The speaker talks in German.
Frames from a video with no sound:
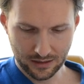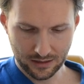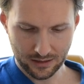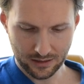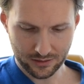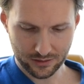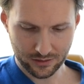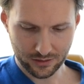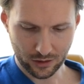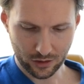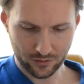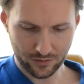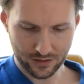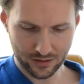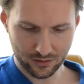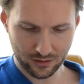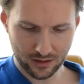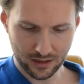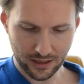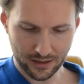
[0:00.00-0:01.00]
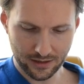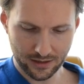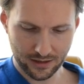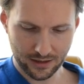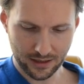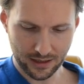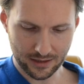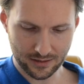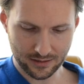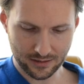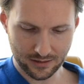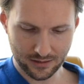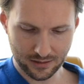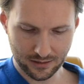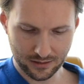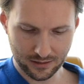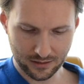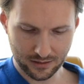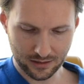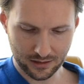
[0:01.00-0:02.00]
Also auch wenn so Kleinigkeiten
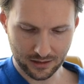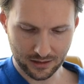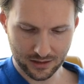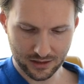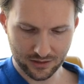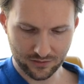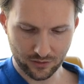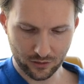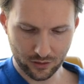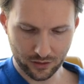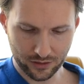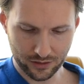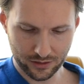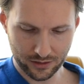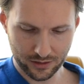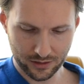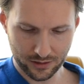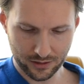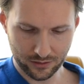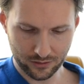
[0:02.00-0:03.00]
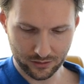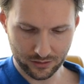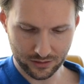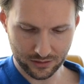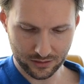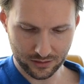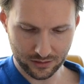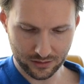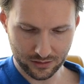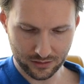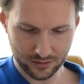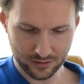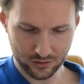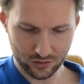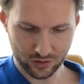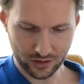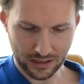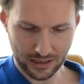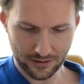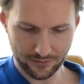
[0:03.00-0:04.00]
sind, Grills vorne und diese, diese
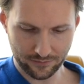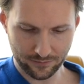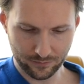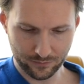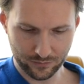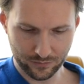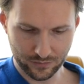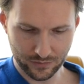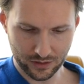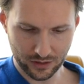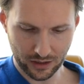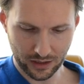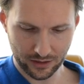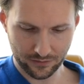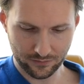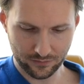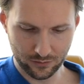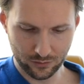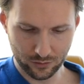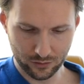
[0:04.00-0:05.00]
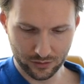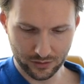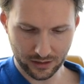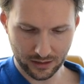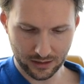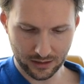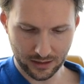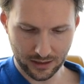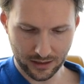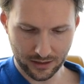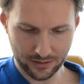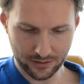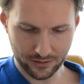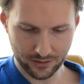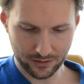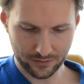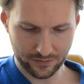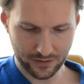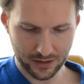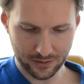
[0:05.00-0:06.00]
Streifen, der Heckflügel, der
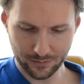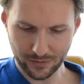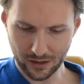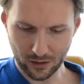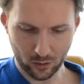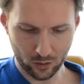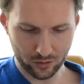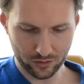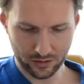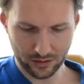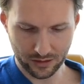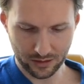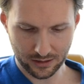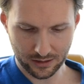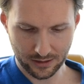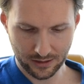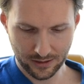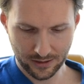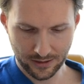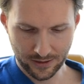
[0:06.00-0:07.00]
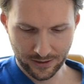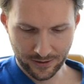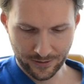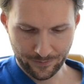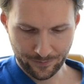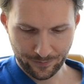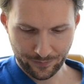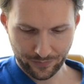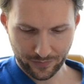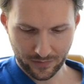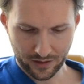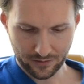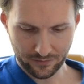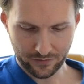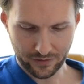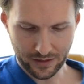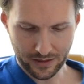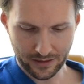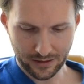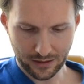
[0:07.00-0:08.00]
kleine, gefällt mir auch nicht.
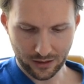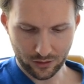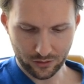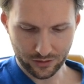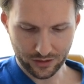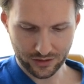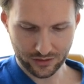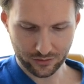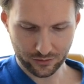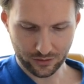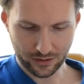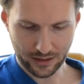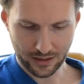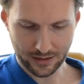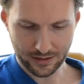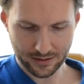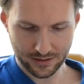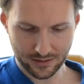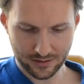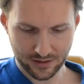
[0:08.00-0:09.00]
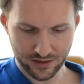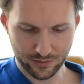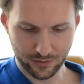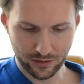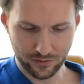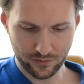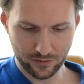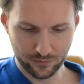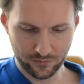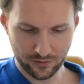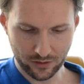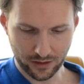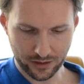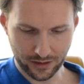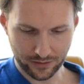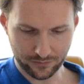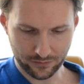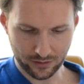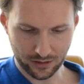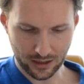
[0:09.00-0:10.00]
Felgen auch nicht so nice, 12,5 will er
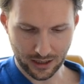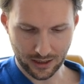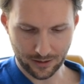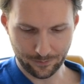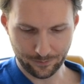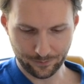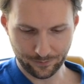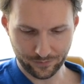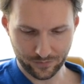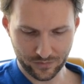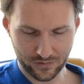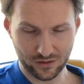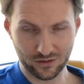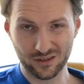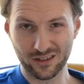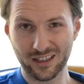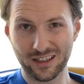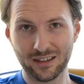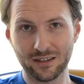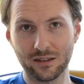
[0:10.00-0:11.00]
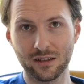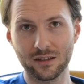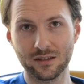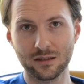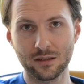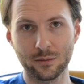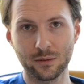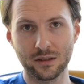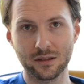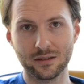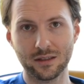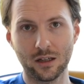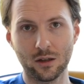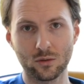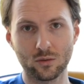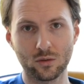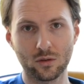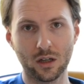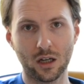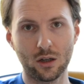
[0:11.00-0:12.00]
dafür haben. Und dann silbernes
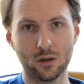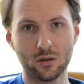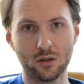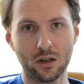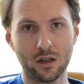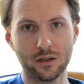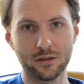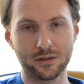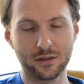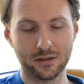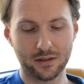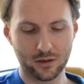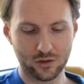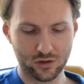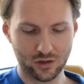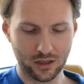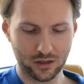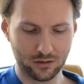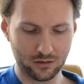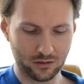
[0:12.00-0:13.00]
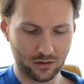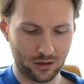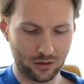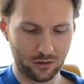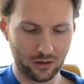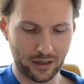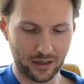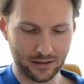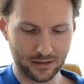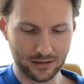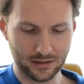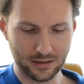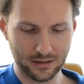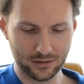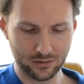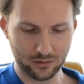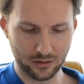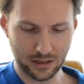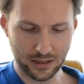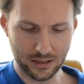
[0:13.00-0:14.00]
Auto, graue Sitzausstattung auch eigentlich nicht
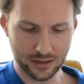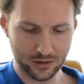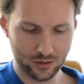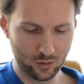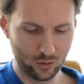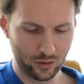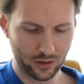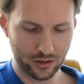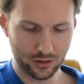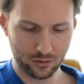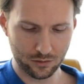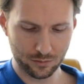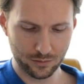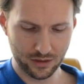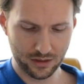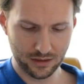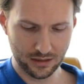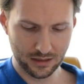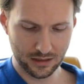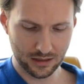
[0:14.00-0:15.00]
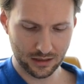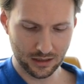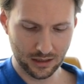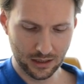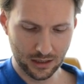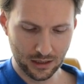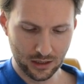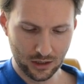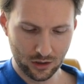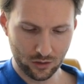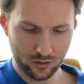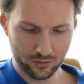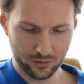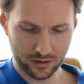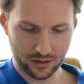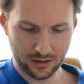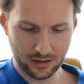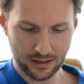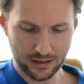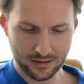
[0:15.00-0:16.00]
so geil. Touring juckt mich nicht. Und
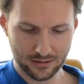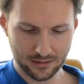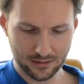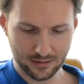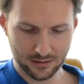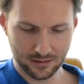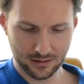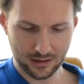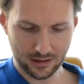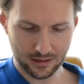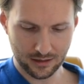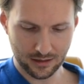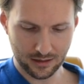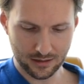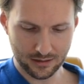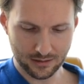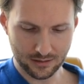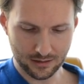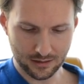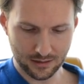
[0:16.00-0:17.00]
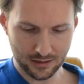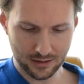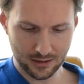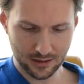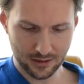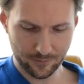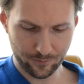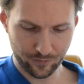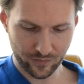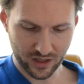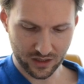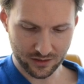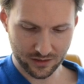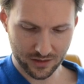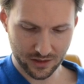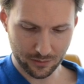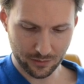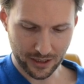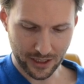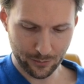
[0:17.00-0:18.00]
dann der nächste 330i,
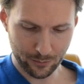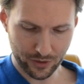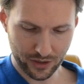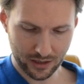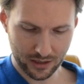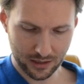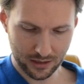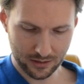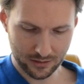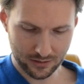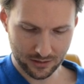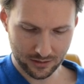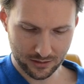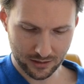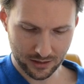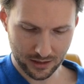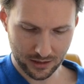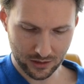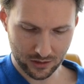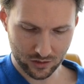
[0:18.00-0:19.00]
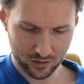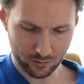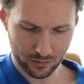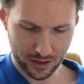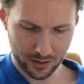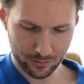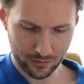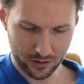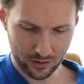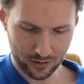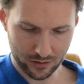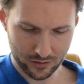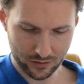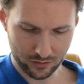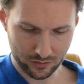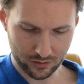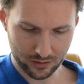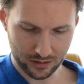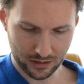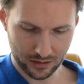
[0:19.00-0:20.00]
Silber M-Paket, sieht sehr ähnlich zu meinem aus,
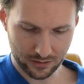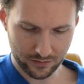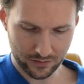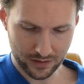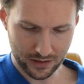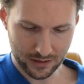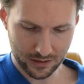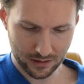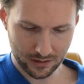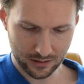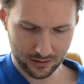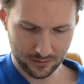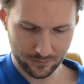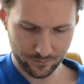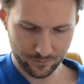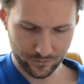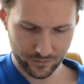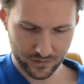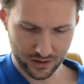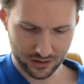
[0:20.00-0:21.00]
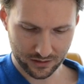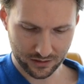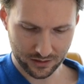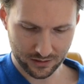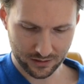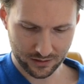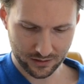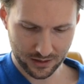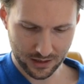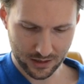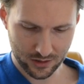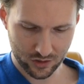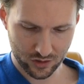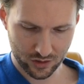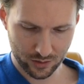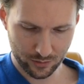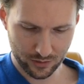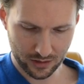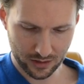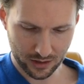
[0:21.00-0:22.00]
original Felgen, das ist ganz nice,
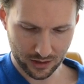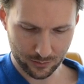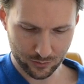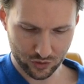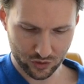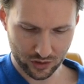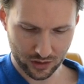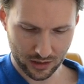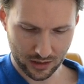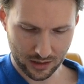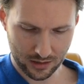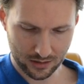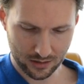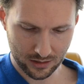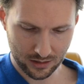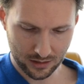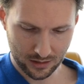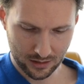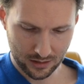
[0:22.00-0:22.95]
Schiebedach am Start.